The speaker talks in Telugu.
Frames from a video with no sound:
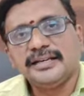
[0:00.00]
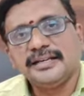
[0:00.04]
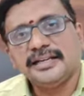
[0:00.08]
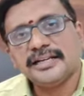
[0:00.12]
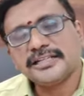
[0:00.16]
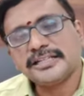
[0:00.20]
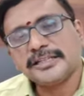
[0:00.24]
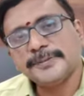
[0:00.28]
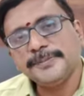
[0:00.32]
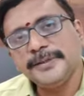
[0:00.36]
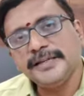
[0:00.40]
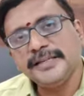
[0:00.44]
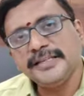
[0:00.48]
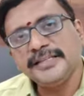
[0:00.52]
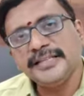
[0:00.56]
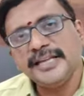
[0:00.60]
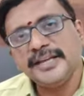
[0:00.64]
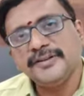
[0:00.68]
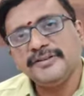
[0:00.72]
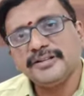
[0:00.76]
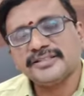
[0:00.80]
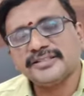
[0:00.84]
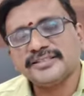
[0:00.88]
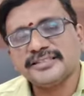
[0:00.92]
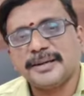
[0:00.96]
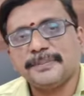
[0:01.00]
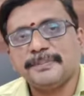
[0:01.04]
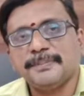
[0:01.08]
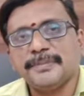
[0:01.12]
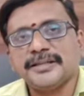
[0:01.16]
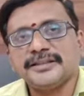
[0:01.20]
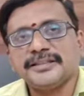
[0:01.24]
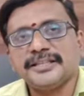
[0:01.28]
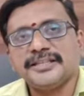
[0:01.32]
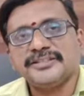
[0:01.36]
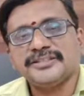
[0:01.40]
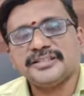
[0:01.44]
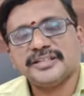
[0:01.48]
లక్ష్మీదేవికి
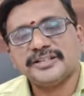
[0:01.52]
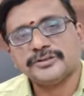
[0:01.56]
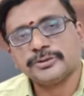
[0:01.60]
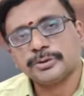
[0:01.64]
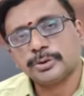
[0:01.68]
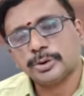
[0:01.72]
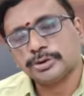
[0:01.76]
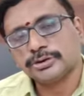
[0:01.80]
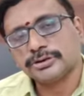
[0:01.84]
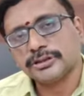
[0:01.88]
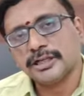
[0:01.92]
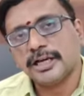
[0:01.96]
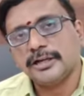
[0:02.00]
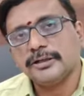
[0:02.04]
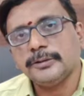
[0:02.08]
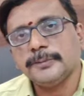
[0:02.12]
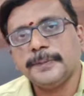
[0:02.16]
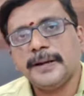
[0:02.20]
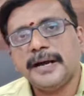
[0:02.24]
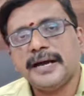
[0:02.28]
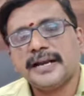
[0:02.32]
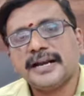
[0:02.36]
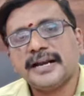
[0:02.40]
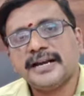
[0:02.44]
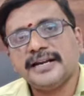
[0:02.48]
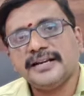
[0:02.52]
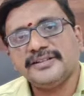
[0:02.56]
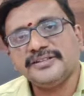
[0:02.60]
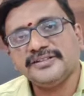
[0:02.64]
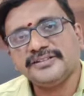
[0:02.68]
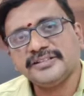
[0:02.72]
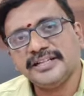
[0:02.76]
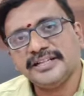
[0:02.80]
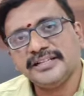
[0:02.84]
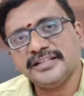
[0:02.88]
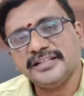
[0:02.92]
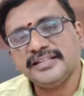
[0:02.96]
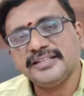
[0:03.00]
సంబంధించిన స్తోత్రాలు పారాయణం
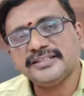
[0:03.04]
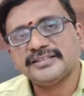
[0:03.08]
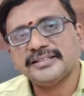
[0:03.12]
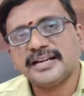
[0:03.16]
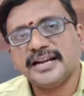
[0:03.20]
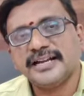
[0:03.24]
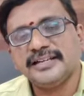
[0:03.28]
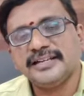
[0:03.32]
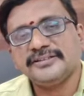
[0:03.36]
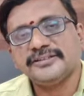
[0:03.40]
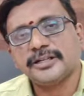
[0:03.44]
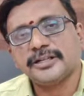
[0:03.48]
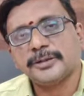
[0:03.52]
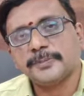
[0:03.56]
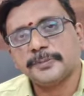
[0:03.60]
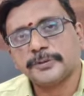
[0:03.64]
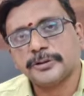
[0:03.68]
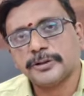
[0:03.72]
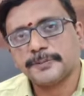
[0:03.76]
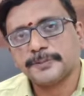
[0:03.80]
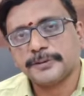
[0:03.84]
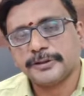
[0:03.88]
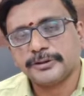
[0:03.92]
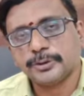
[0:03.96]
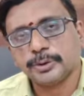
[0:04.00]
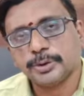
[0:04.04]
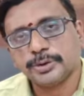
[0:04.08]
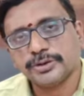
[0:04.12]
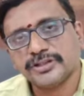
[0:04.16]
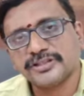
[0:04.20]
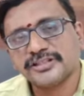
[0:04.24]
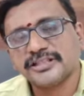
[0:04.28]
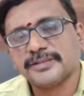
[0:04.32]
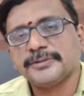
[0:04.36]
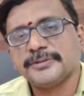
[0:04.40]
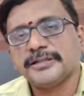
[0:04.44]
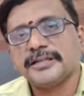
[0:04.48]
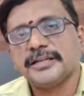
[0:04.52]
చేయండి సాయంత్రం పూట ప్రదోష
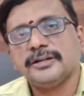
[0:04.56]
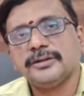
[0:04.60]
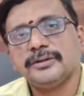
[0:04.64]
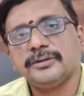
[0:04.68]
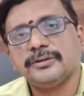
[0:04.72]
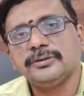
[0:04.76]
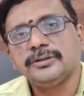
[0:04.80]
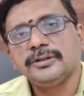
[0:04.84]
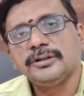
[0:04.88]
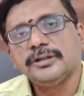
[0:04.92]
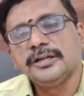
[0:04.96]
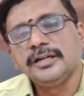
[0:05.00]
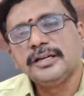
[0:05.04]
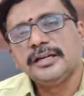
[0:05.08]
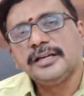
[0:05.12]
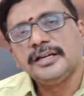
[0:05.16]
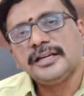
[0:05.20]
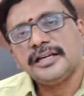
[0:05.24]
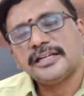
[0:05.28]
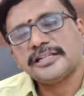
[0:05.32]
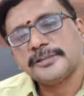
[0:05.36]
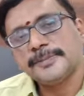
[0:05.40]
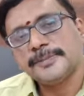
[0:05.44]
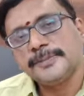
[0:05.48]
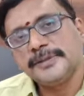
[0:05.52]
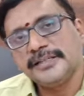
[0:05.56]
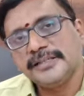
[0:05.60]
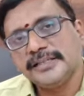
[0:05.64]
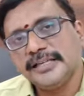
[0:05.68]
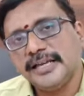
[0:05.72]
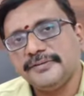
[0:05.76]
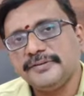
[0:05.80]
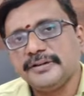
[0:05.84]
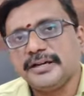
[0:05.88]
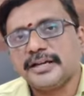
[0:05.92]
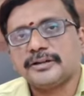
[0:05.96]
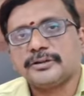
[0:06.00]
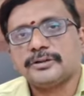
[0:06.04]
సమయంలో
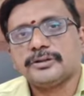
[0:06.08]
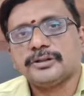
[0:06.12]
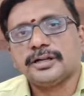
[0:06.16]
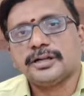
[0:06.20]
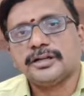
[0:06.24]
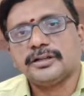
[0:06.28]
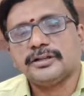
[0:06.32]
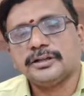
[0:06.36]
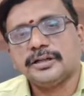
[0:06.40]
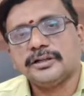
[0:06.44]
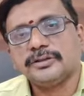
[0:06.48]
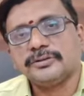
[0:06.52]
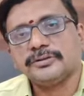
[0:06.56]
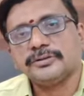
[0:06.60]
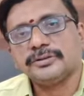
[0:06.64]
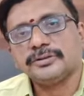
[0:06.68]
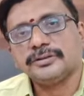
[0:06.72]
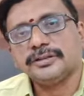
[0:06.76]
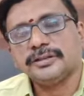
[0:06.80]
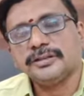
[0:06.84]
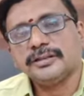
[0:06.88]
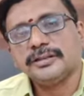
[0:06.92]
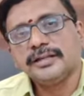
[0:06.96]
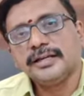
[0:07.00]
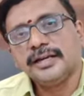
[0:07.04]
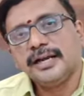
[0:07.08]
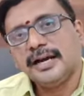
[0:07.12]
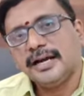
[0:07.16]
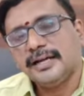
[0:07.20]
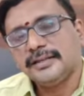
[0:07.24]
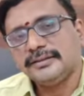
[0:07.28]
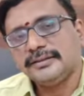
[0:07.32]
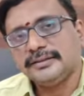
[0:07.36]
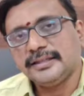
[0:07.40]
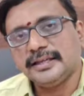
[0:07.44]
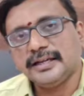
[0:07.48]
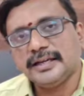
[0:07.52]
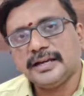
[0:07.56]
లక్ష్మీదేవి అనుగ్రహం కలుగుతుంది
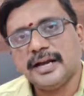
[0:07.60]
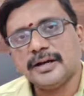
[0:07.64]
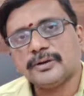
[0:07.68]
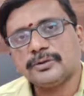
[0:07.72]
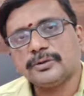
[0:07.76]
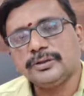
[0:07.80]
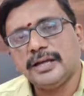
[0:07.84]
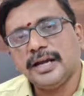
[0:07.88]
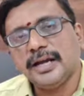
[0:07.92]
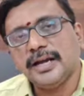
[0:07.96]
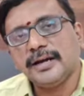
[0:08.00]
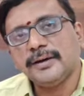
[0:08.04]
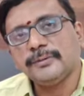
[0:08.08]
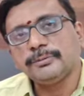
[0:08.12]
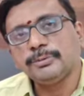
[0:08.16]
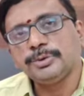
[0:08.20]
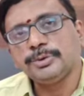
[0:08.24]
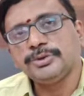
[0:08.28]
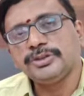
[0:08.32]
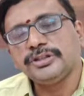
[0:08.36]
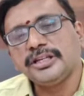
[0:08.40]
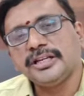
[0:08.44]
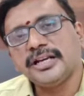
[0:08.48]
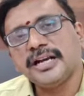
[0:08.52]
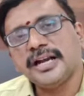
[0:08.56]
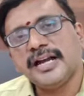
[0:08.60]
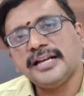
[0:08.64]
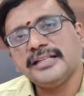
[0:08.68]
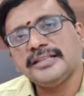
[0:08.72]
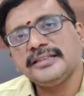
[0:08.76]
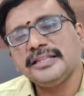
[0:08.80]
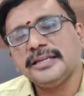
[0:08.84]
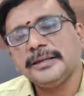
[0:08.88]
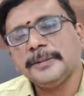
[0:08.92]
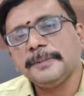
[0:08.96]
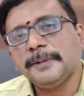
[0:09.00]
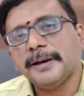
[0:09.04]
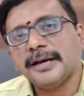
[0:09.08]
అంతేకాకుండా ఉసిరికాయ
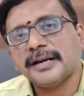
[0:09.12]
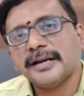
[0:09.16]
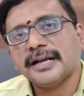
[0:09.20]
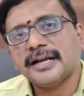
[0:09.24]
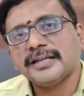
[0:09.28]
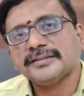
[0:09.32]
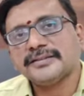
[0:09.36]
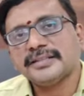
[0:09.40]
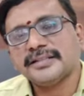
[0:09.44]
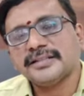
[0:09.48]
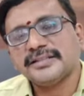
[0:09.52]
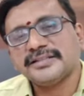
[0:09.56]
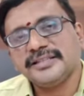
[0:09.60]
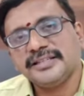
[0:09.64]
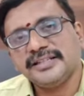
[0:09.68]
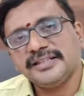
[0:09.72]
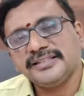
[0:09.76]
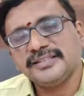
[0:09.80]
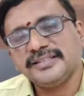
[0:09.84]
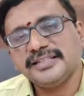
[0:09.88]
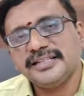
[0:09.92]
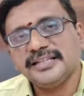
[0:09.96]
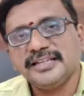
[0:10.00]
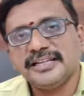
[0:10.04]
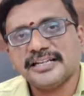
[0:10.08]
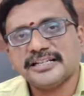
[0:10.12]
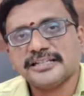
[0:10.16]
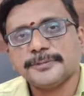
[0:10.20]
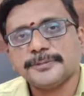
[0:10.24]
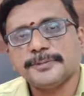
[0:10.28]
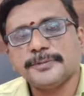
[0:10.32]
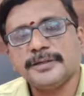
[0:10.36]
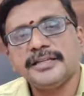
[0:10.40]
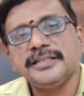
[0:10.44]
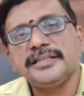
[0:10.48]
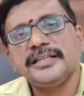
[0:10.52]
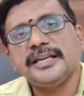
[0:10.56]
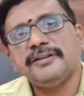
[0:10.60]
దీపారాధన చేసి
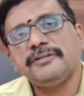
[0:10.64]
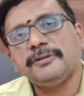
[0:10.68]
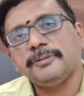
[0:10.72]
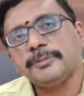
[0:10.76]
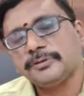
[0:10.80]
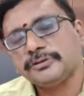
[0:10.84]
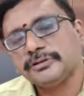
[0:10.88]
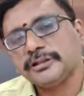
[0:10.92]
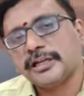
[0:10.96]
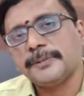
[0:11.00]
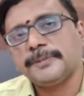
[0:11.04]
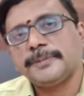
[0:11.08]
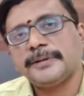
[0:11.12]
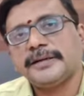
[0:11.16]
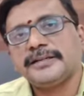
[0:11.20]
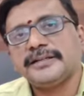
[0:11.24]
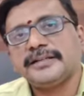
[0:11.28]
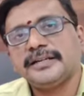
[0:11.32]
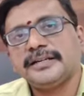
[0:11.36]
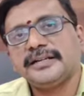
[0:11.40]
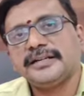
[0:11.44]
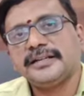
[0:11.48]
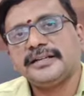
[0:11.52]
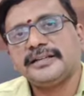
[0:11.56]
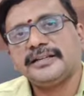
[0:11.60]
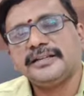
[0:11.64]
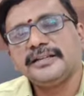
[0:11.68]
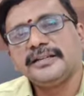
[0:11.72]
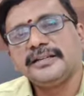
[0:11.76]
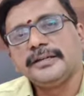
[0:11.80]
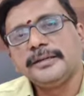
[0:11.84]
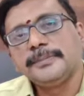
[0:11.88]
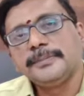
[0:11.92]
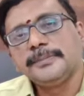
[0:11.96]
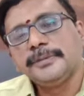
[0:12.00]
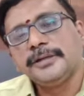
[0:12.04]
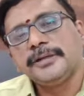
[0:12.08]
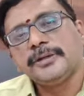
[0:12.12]
లక్ష్మీదేవి ముందల పెట్టండి
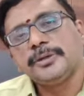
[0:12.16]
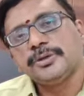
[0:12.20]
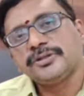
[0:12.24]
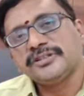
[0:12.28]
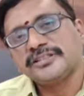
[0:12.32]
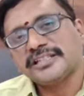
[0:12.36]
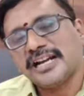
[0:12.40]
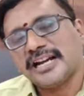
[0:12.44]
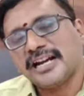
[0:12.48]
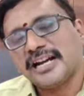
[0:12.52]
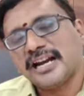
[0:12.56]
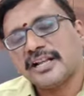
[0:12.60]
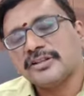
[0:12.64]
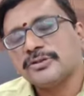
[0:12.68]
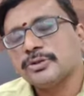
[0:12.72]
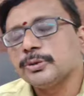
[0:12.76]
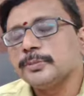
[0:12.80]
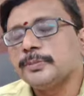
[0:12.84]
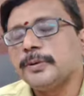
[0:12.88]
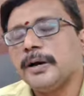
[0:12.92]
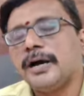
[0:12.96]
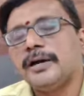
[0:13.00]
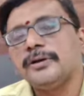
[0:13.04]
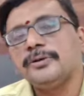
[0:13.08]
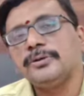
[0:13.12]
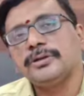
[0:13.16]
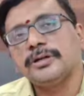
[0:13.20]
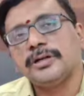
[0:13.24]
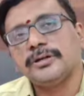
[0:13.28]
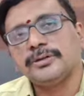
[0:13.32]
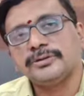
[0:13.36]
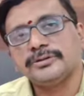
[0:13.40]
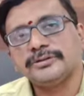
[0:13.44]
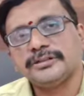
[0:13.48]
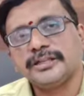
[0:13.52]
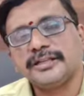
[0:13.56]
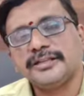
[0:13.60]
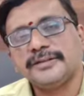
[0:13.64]
మీకు సకల శుభాలు
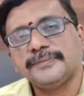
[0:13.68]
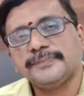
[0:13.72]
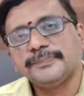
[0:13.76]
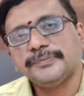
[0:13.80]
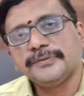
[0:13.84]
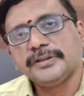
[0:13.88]
కలుగుతాయి